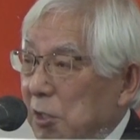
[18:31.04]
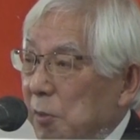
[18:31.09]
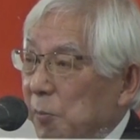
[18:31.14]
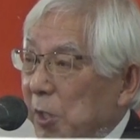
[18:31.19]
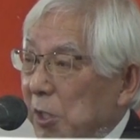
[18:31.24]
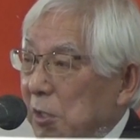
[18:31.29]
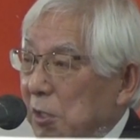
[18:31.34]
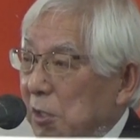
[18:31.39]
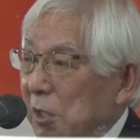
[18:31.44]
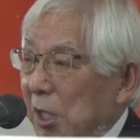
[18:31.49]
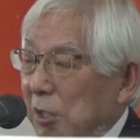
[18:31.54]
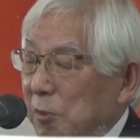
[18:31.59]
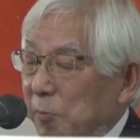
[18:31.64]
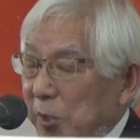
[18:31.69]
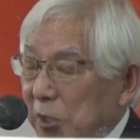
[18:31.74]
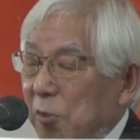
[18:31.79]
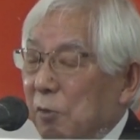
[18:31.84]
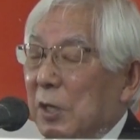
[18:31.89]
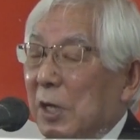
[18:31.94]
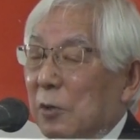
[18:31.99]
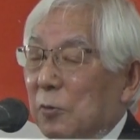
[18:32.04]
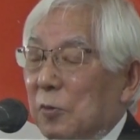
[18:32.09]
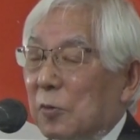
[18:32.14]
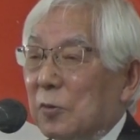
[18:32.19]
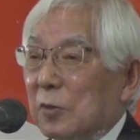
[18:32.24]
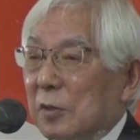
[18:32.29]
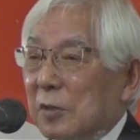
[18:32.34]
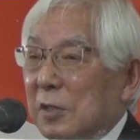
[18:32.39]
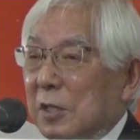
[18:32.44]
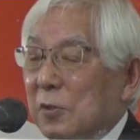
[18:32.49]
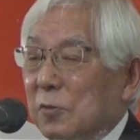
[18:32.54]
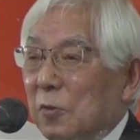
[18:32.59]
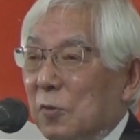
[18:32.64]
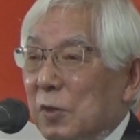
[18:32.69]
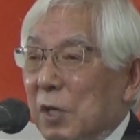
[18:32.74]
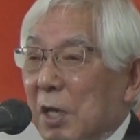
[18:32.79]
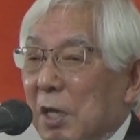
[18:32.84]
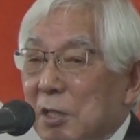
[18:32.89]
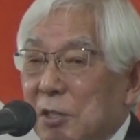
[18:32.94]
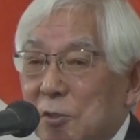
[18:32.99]
集め集めっていうか寄付を
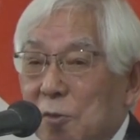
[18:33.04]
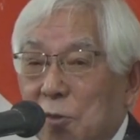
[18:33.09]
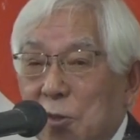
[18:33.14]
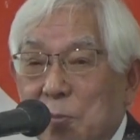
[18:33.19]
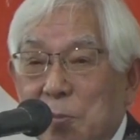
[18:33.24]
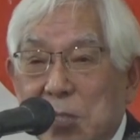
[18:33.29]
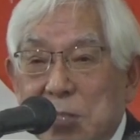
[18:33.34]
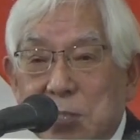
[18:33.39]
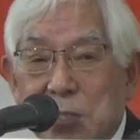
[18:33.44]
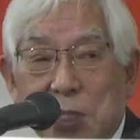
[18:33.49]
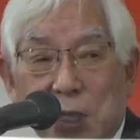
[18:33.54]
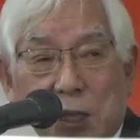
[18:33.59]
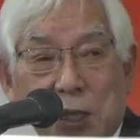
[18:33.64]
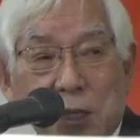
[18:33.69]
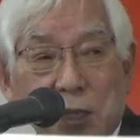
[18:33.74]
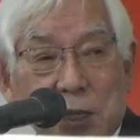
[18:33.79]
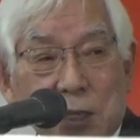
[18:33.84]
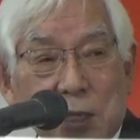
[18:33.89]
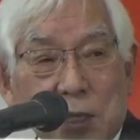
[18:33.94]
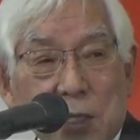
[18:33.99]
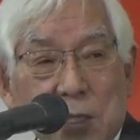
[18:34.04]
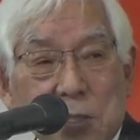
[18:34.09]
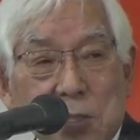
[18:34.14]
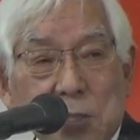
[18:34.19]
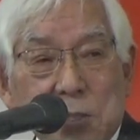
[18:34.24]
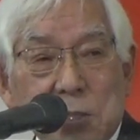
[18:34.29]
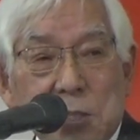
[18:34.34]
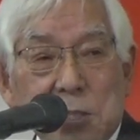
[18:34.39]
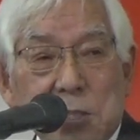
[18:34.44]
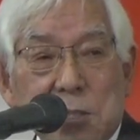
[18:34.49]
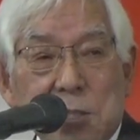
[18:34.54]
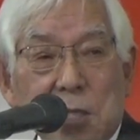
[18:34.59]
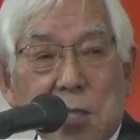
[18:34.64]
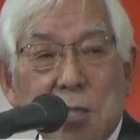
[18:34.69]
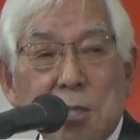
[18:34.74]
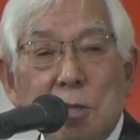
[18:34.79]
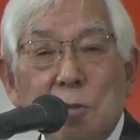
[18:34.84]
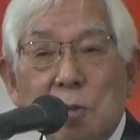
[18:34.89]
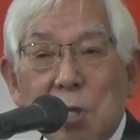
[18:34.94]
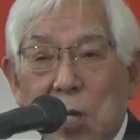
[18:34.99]
お願いしておりまして実
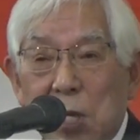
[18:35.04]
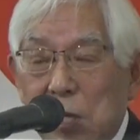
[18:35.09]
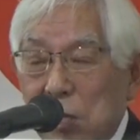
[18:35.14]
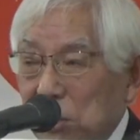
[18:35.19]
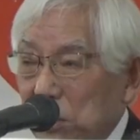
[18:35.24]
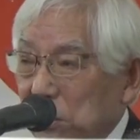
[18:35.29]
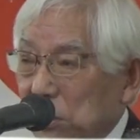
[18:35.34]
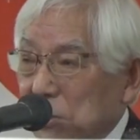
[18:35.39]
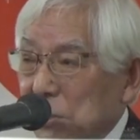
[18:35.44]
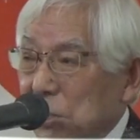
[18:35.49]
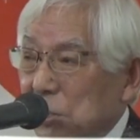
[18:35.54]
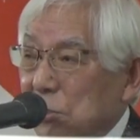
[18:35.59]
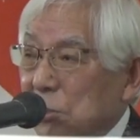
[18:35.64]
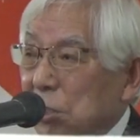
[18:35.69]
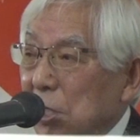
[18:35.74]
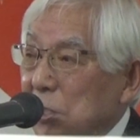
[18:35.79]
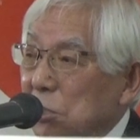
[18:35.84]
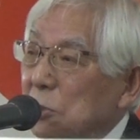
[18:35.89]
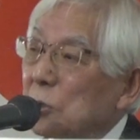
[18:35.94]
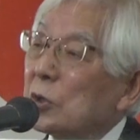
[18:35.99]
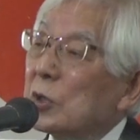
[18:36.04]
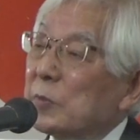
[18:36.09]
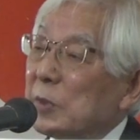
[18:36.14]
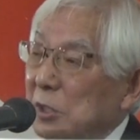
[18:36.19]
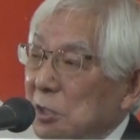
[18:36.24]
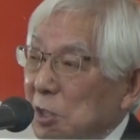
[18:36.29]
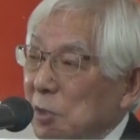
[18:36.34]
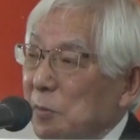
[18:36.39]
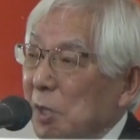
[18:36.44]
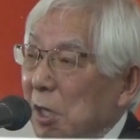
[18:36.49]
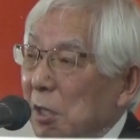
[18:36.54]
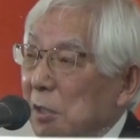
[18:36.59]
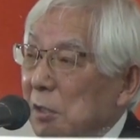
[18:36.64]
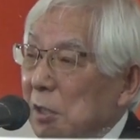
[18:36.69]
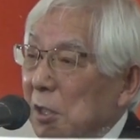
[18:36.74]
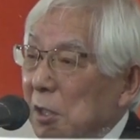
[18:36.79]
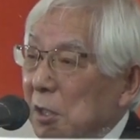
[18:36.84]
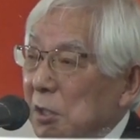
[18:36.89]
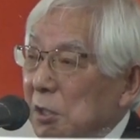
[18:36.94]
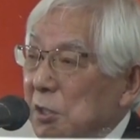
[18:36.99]
際には実現しております2万
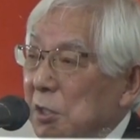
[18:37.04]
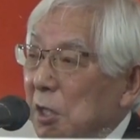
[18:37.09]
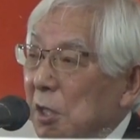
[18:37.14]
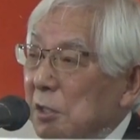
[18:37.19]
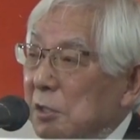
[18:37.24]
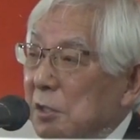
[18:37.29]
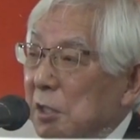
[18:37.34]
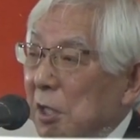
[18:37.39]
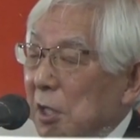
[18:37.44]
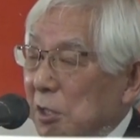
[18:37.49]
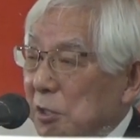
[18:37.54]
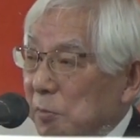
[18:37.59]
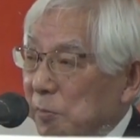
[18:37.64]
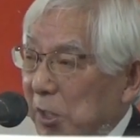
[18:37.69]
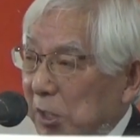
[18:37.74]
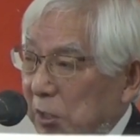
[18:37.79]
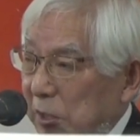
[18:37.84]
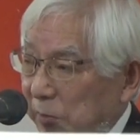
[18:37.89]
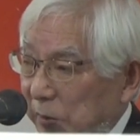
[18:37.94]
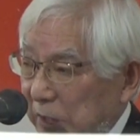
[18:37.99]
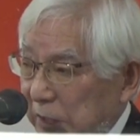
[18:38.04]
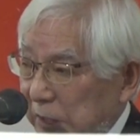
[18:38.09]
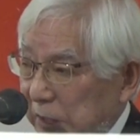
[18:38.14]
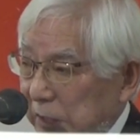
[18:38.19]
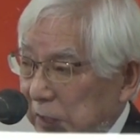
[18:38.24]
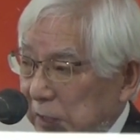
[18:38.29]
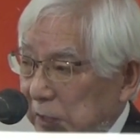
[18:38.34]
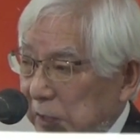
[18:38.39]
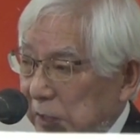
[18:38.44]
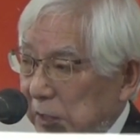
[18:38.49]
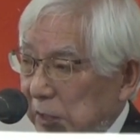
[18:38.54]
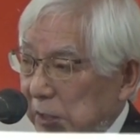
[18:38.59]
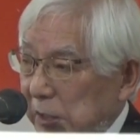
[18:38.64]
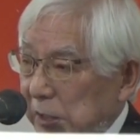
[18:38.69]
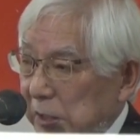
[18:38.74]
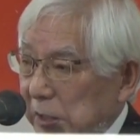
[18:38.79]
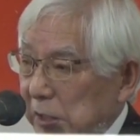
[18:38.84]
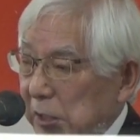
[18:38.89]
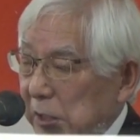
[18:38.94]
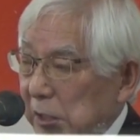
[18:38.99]
78000円集まってます
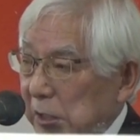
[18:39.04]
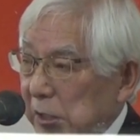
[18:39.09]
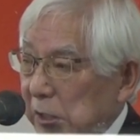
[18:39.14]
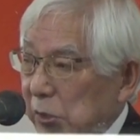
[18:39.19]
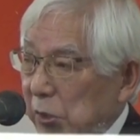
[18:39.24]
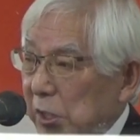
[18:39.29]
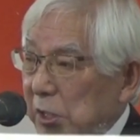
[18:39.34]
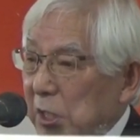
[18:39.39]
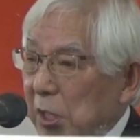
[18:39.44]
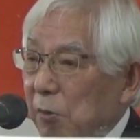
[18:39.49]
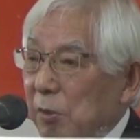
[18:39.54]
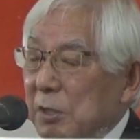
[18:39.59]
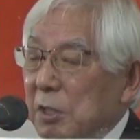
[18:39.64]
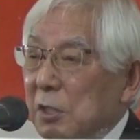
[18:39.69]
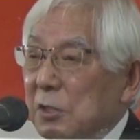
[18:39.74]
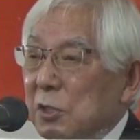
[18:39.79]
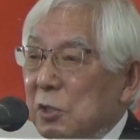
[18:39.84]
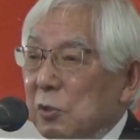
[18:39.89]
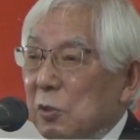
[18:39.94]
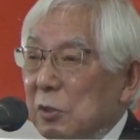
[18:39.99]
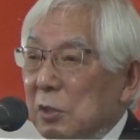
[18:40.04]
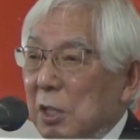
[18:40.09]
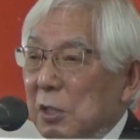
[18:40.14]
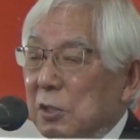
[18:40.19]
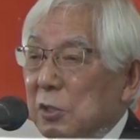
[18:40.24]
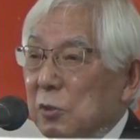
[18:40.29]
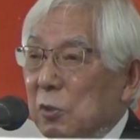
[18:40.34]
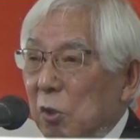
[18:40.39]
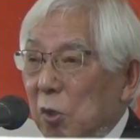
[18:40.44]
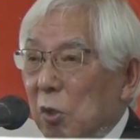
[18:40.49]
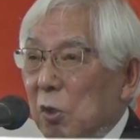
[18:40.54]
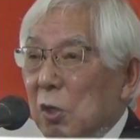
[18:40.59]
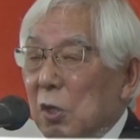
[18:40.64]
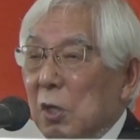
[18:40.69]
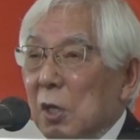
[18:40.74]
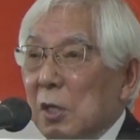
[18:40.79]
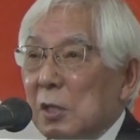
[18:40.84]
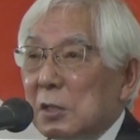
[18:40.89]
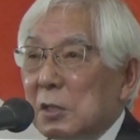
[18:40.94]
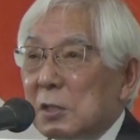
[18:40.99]
それで私たち
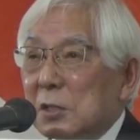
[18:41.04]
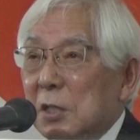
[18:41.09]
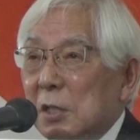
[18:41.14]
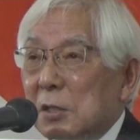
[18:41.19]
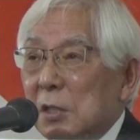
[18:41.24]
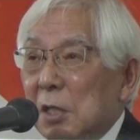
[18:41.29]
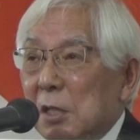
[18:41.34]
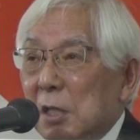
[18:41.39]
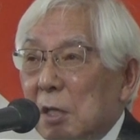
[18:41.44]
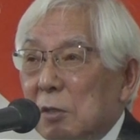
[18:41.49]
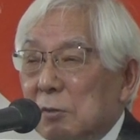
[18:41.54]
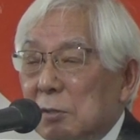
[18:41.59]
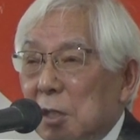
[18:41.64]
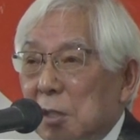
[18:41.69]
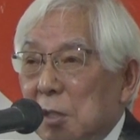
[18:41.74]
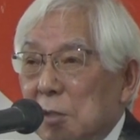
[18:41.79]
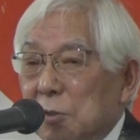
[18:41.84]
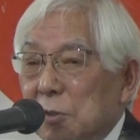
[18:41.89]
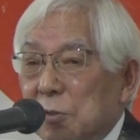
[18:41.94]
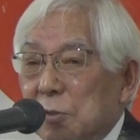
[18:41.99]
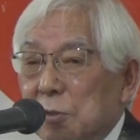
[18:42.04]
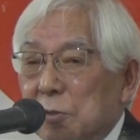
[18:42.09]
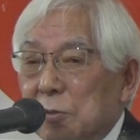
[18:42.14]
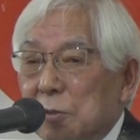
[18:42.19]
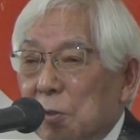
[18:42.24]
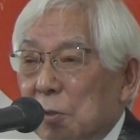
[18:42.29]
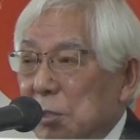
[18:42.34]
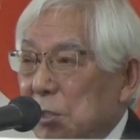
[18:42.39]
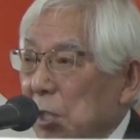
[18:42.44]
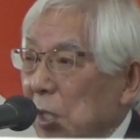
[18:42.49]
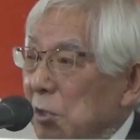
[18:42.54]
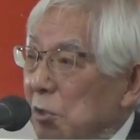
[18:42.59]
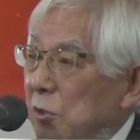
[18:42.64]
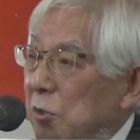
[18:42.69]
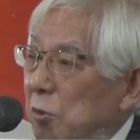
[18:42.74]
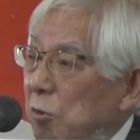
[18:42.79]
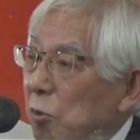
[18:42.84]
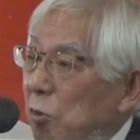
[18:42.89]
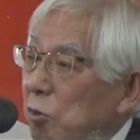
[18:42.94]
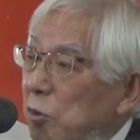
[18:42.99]
の2770地区では
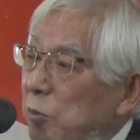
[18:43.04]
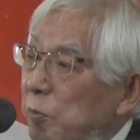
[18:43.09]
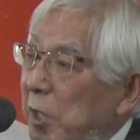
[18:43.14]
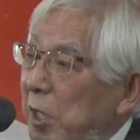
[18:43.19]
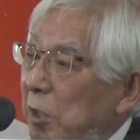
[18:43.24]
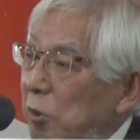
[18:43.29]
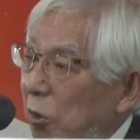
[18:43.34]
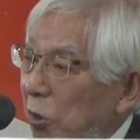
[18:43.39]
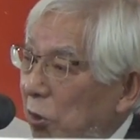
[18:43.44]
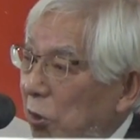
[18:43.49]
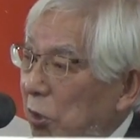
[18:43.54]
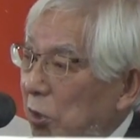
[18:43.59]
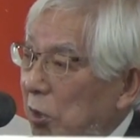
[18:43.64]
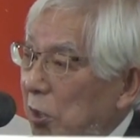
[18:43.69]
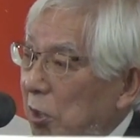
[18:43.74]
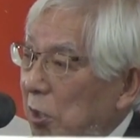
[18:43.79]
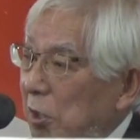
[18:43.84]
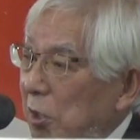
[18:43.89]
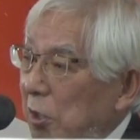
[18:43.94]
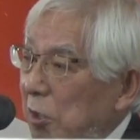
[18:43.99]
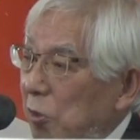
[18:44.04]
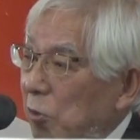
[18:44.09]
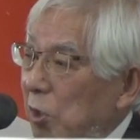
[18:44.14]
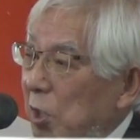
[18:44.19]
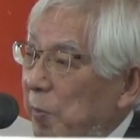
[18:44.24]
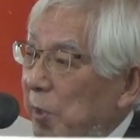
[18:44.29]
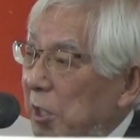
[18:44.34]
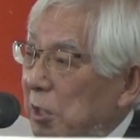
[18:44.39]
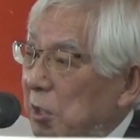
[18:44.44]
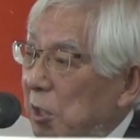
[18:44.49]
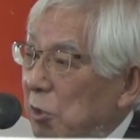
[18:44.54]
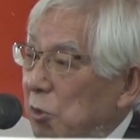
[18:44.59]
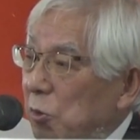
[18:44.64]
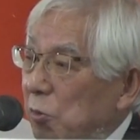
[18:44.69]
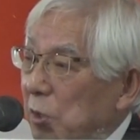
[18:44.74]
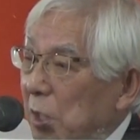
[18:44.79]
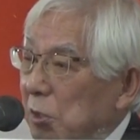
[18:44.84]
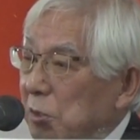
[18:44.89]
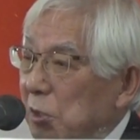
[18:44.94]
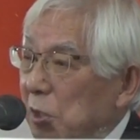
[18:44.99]
36名の米山記念
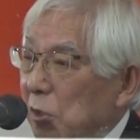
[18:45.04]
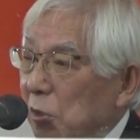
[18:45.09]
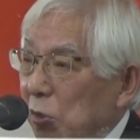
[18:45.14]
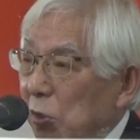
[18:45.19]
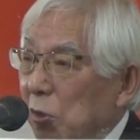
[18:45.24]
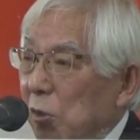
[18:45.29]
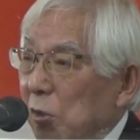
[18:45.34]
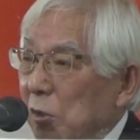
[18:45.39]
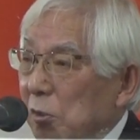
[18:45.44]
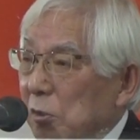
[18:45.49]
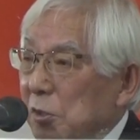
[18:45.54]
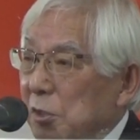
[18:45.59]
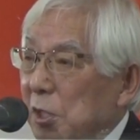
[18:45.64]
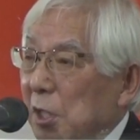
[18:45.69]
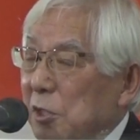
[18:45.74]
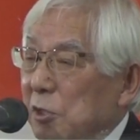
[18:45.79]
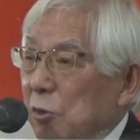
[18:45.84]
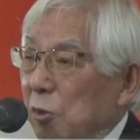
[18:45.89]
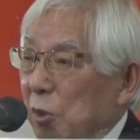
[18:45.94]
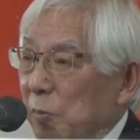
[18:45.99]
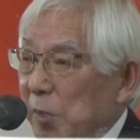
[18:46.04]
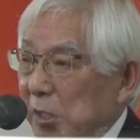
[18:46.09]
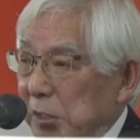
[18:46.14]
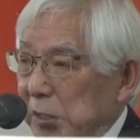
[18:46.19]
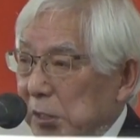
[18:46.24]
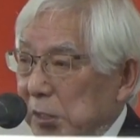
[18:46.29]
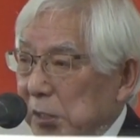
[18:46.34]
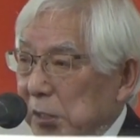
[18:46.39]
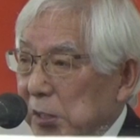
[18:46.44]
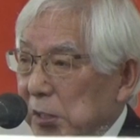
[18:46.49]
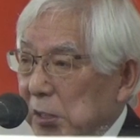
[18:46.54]
小学生を支援しております